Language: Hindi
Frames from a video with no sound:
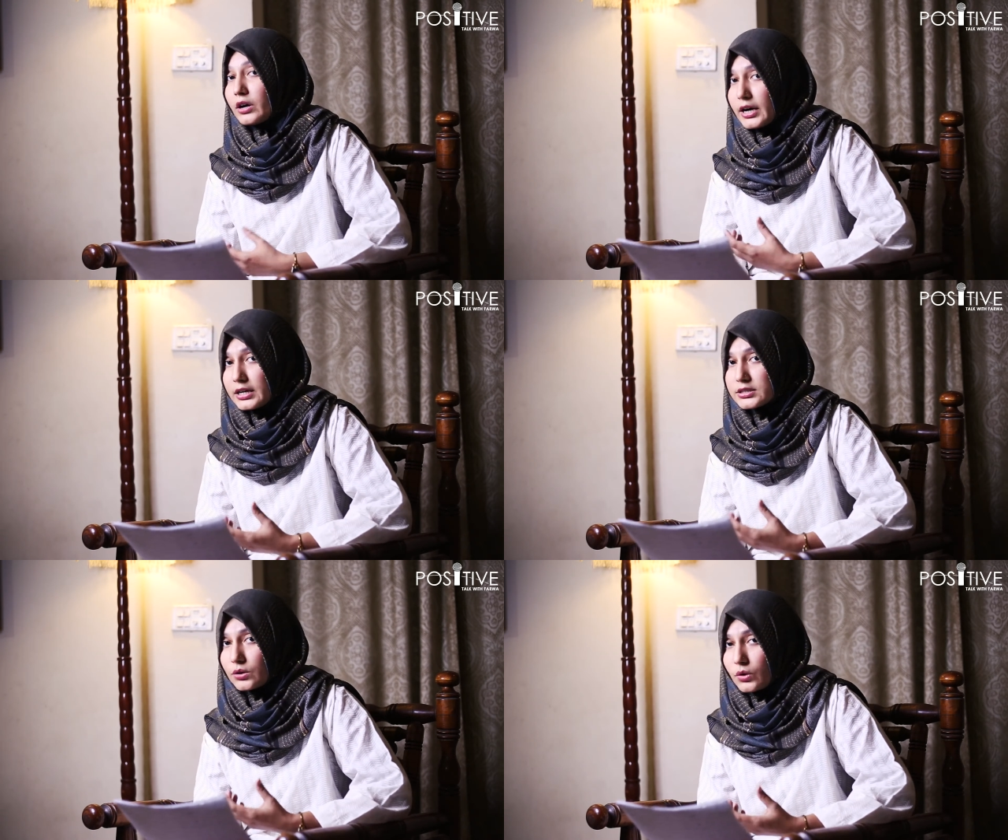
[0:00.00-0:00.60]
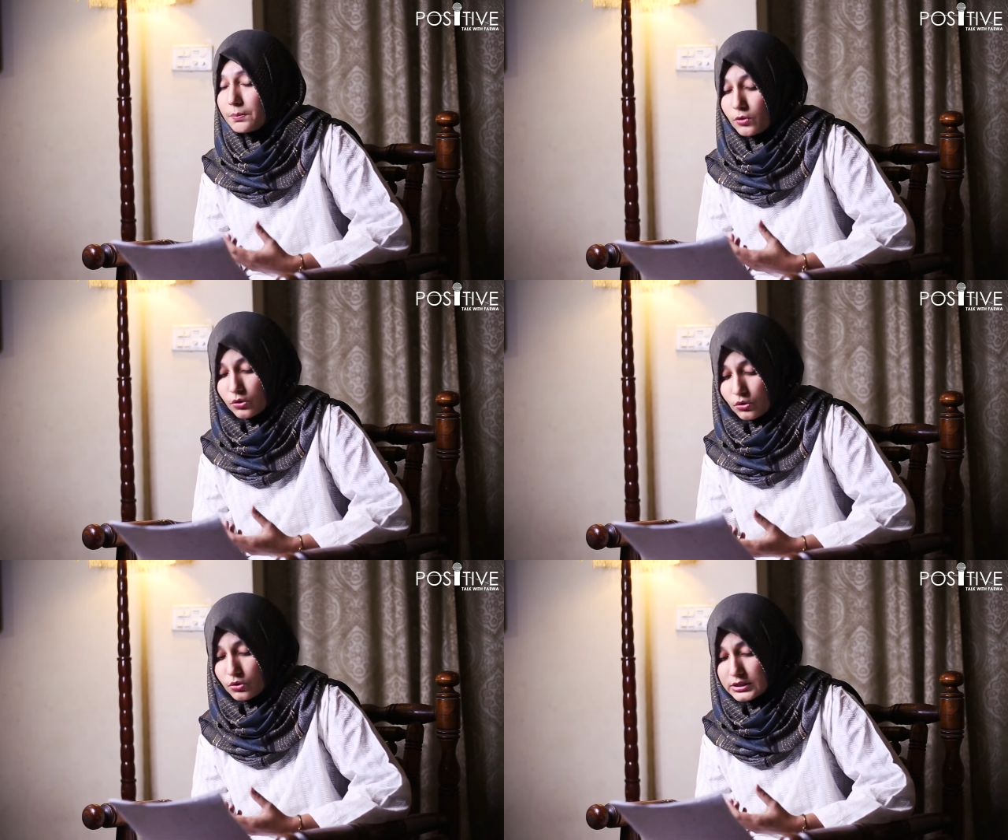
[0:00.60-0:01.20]
गैर ज़रूरी
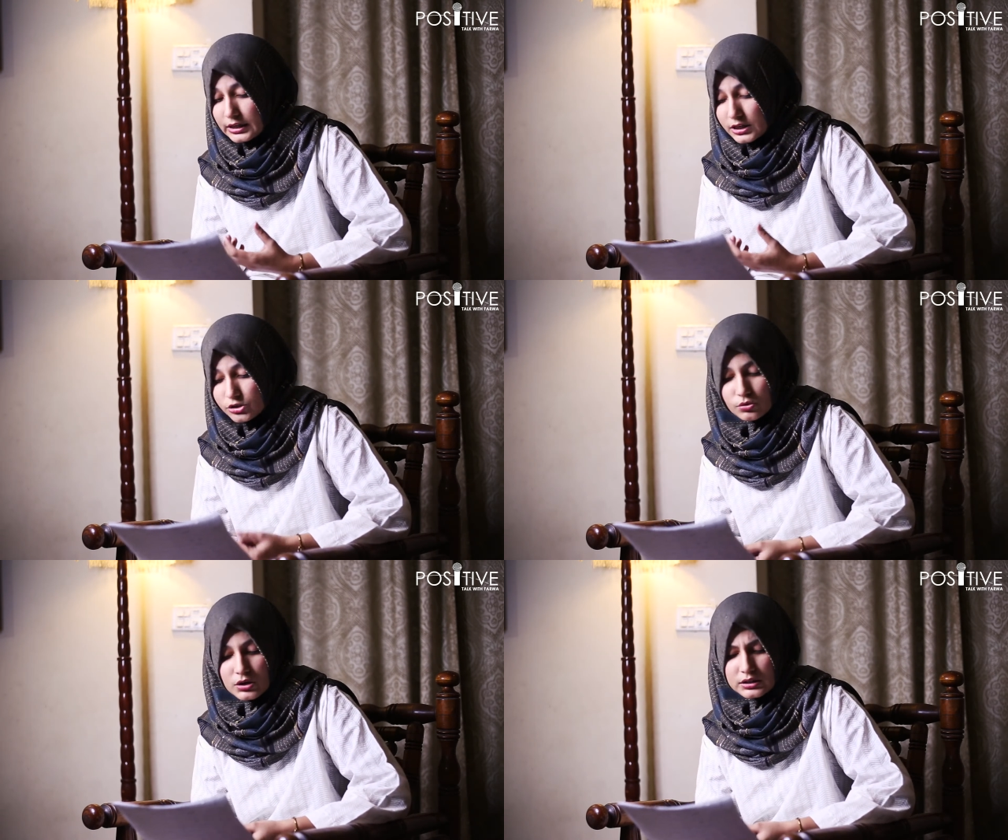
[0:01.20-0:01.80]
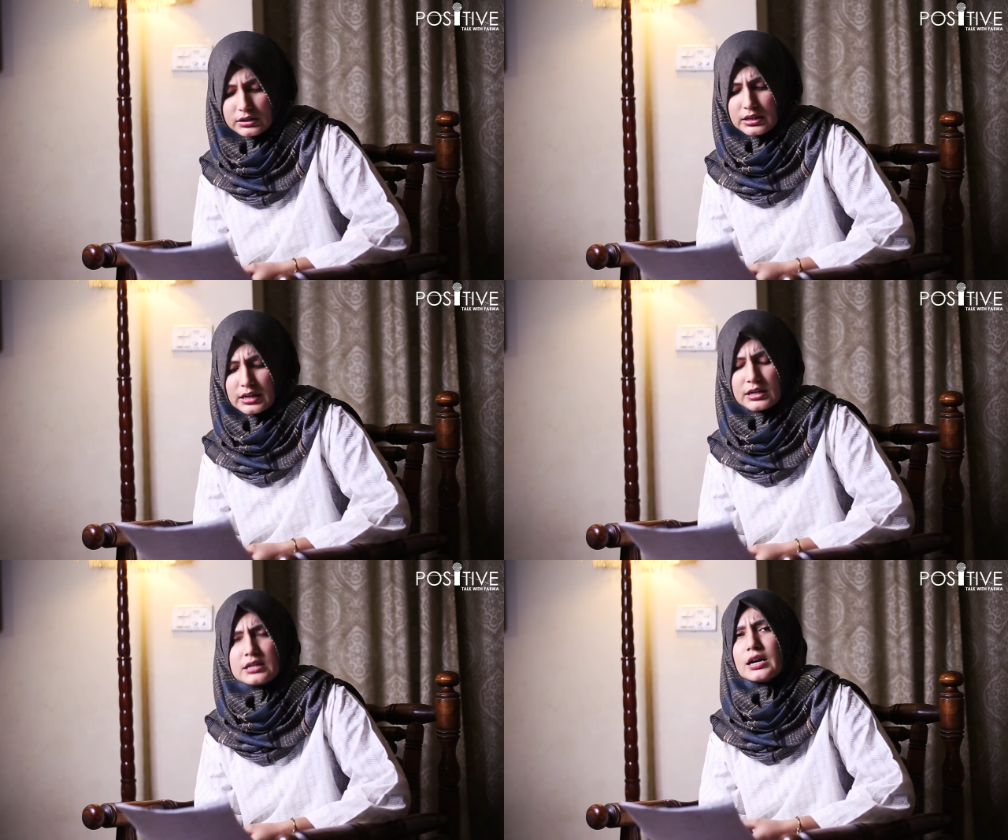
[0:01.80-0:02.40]
प्रोटोकॉल देना शुरू कर देते
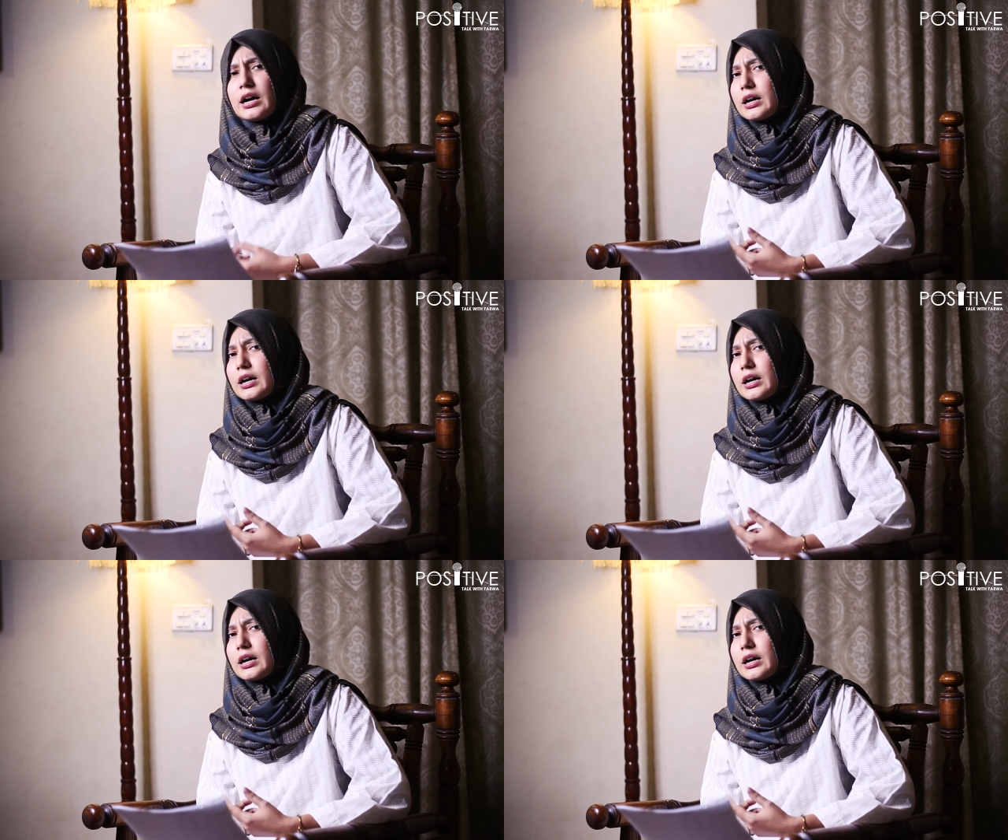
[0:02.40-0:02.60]
हैं कि ये